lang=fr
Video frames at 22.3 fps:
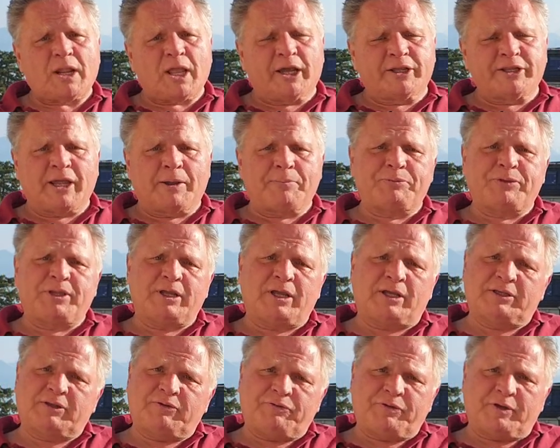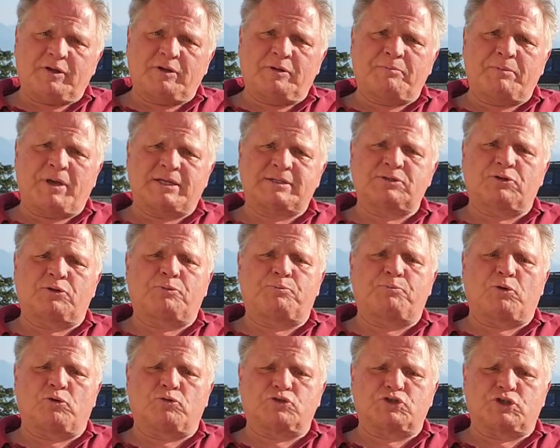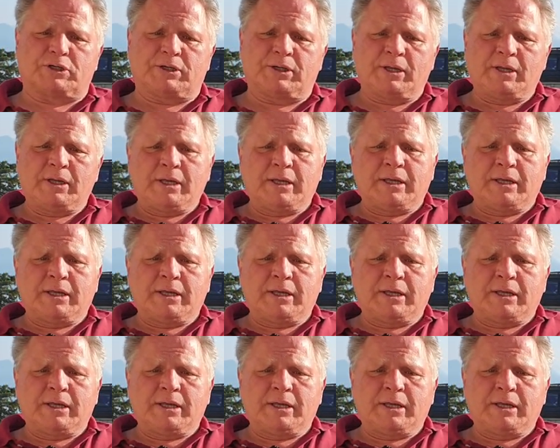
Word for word: adapté à différents masques de plongée.